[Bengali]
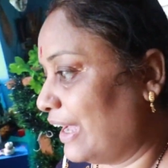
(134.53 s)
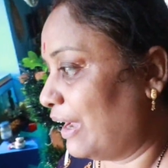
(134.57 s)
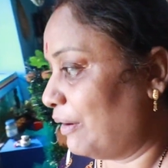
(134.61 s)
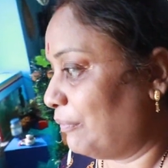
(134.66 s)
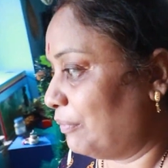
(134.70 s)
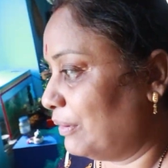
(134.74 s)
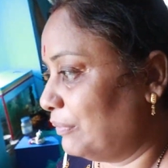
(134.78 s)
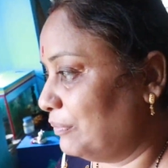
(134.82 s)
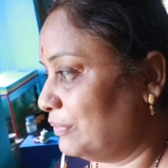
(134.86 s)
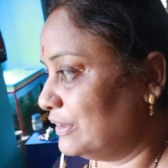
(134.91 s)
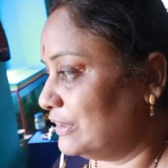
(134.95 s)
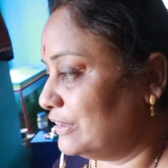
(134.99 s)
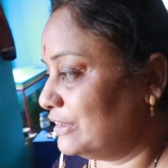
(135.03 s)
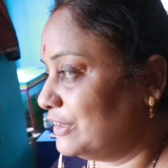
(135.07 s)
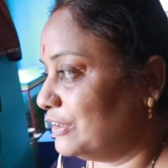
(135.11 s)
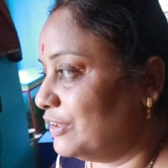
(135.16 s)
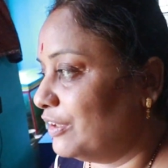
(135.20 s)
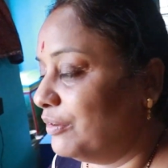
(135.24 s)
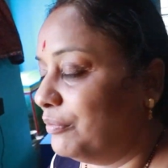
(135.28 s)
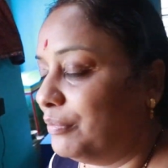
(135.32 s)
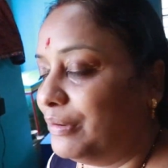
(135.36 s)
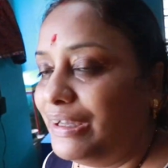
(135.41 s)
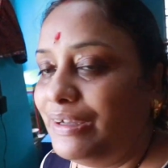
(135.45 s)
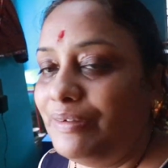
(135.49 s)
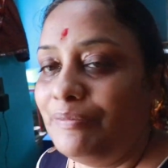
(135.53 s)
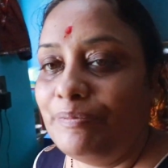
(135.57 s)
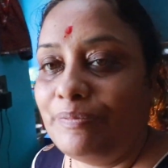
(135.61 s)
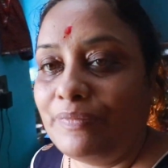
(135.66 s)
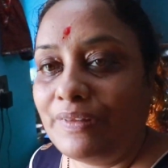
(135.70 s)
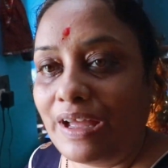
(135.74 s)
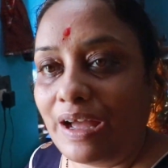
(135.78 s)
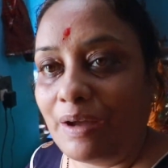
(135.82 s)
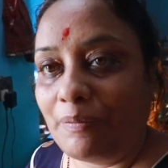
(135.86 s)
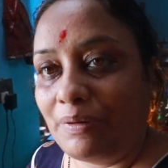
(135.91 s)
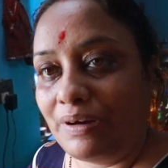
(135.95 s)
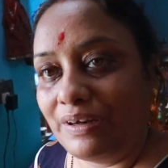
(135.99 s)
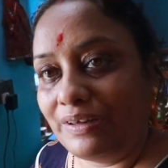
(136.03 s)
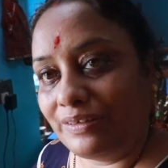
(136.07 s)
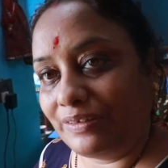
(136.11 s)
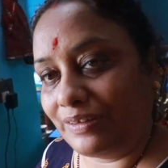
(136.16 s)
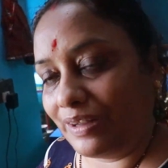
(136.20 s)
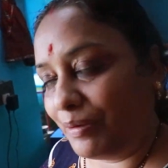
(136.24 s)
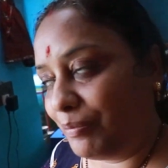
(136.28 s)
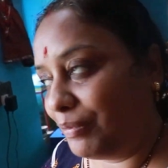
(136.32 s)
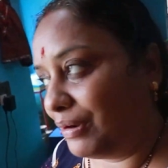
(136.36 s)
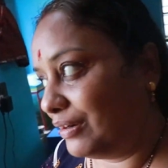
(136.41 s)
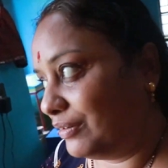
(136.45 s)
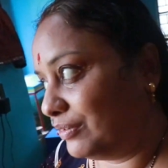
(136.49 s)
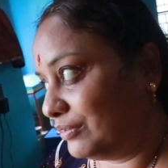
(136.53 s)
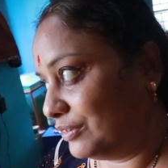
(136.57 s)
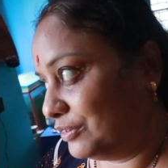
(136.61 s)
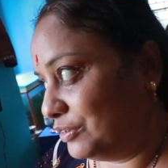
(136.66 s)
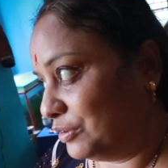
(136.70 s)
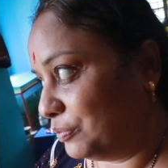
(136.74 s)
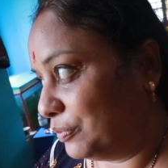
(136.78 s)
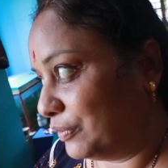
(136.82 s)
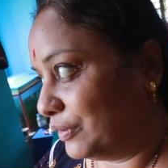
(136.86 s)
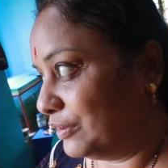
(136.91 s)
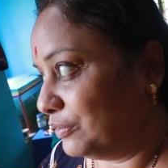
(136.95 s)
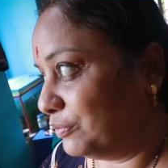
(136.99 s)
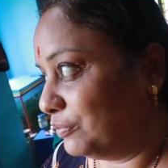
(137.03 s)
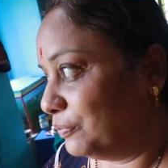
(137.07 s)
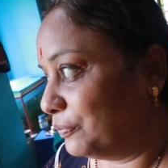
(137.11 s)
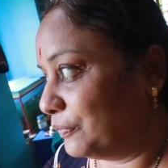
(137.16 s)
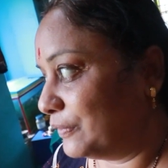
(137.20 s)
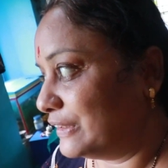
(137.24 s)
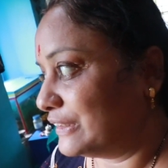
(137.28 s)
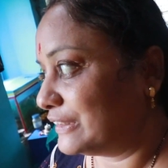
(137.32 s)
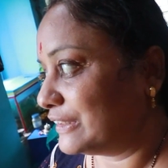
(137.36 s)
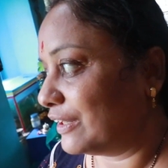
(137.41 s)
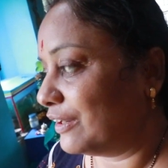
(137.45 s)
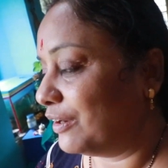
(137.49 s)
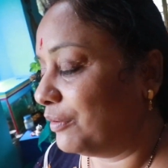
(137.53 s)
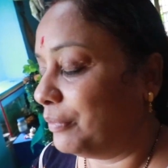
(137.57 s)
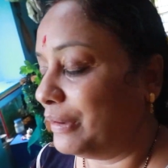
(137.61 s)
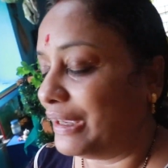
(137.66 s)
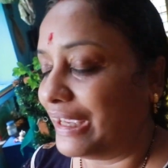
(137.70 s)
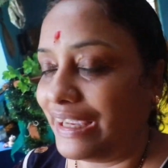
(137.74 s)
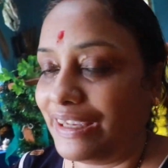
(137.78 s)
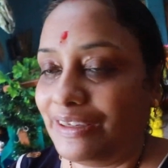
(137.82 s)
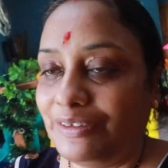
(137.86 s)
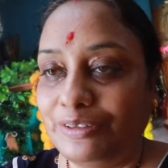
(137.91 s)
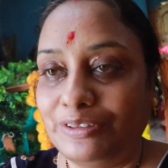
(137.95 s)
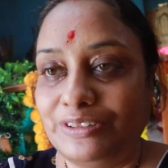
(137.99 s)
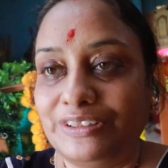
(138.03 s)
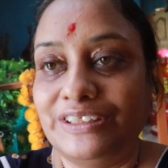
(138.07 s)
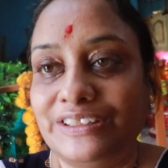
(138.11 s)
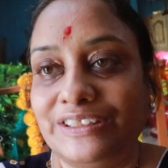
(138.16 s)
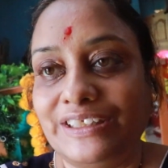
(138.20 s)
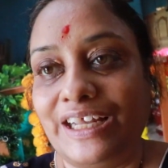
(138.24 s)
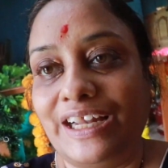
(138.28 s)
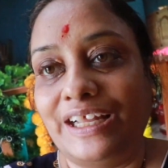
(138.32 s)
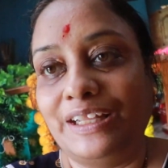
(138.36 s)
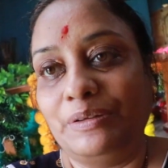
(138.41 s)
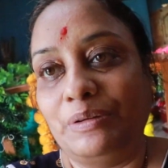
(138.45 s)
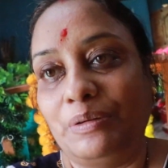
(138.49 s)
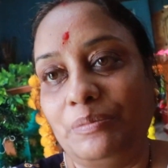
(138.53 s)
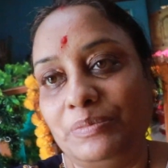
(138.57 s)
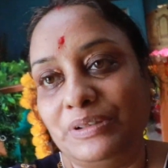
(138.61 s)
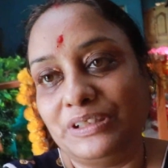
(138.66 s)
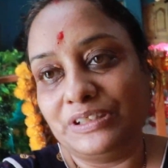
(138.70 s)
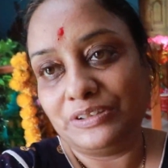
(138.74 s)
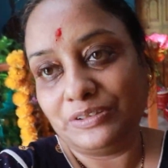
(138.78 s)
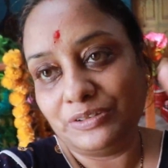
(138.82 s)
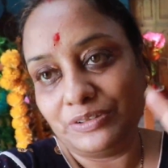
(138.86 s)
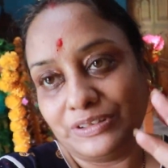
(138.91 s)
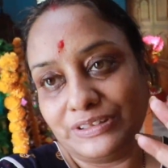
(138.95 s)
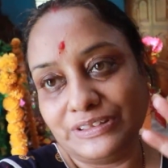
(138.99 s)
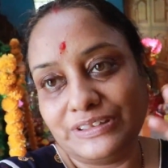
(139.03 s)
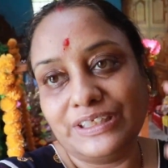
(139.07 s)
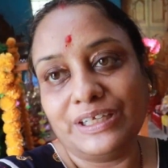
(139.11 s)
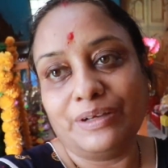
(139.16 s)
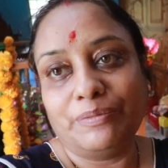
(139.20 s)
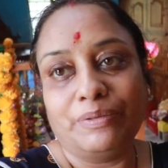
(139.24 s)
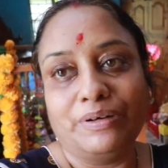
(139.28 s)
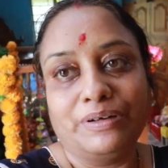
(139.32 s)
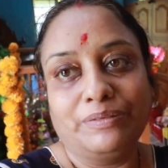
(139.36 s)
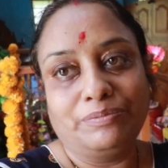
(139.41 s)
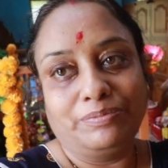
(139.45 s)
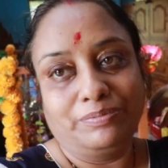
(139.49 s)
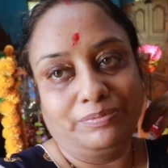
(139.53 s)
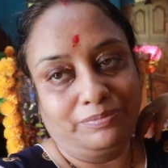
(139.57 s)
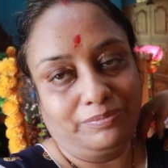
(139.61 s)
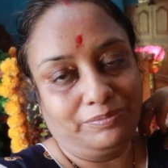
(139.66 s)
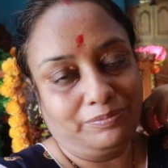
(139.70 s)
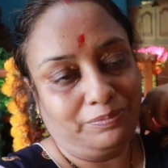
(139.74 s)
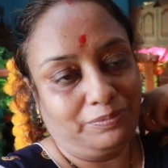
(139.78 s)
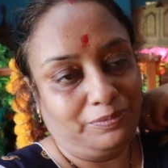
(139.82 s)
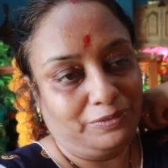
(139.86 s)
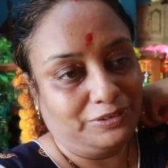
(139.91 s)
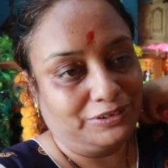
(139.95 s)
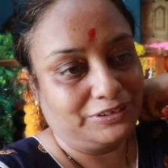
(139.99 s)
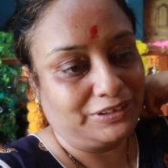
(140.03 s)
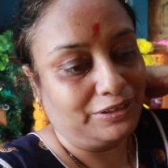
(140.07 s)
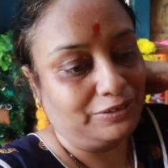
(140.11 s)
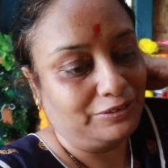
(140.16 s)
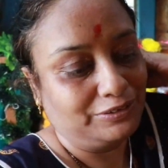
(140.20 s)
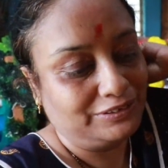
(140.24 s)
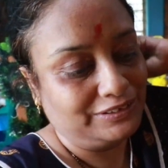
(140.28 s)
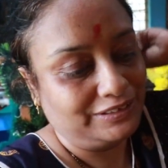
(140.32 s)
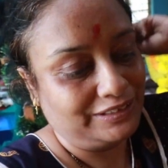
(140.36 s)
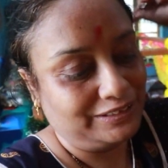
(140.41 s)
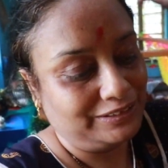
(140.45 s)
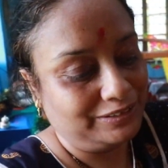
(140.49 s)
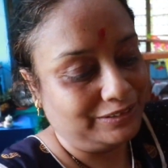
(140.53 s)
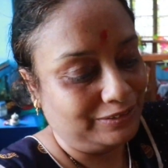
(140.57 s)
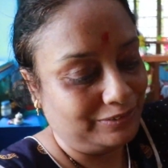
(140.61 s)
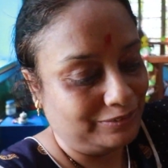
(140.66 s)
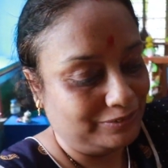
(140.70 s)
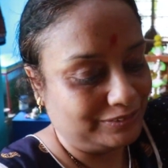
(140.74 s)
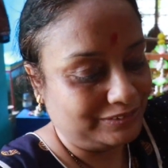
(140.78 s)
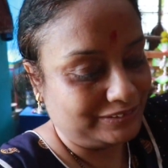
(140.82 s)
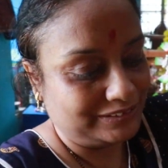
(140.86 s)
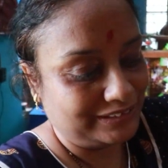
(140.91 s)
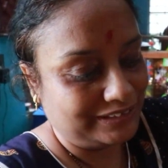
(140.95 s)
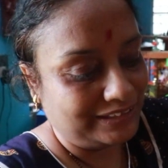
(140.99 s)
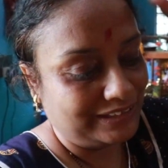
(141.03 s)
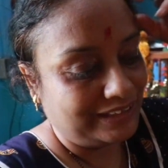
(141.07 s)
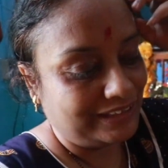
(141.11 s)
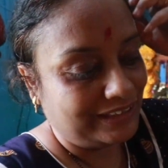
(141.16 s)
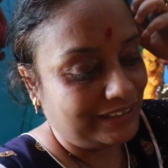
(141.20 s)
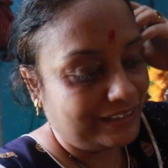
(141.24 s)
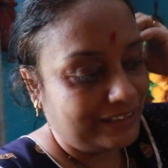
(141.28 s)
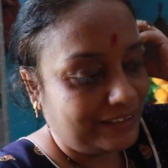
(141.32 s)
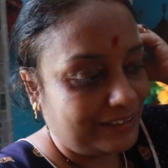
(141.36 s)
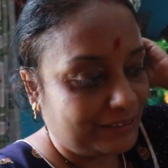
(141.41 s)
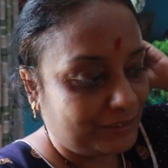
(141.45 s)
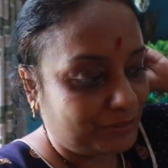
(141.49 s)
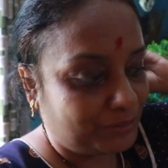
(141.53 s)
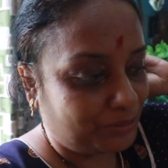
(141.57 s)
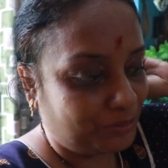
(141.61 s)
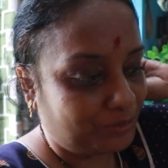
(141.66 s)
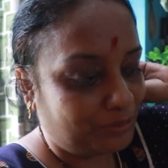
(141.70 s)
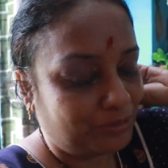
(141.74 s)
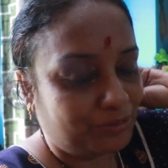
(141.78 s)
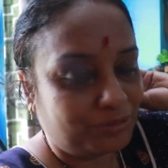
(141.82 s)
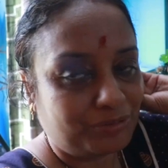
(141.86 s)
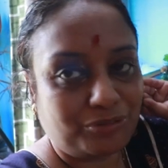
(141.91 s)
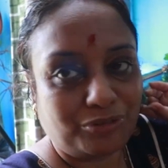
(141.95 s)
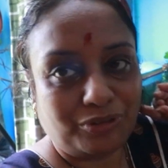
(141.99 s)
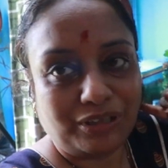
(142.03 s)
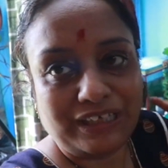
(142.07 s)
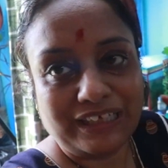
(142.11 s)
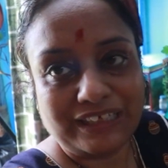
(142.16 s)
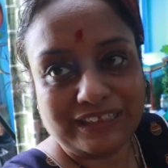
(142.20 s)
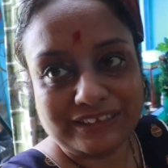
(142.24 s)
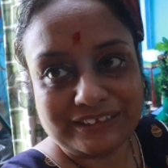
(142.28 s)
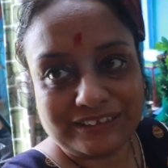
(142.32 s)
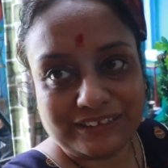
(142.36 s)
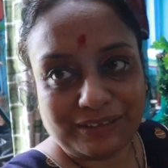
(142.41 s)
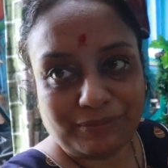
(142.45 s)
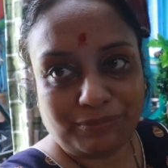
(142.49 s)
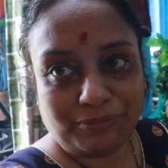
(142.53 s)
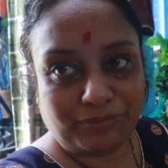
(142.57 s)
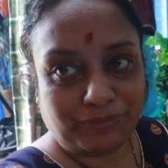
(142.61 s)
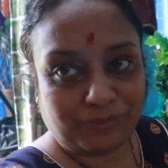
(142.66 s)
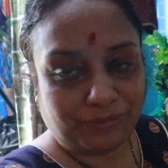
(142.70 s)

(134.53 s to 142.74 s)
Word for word: আবার বৃষ্টি হবে আবার আবার একটু পরিষ্কার হবে এই হচ্ছে সারাদিন বৃষ্টি হচ্ছে আবার পরিষ্কার হচ্ছে এইটা হচ্ছে তো চলে এসছে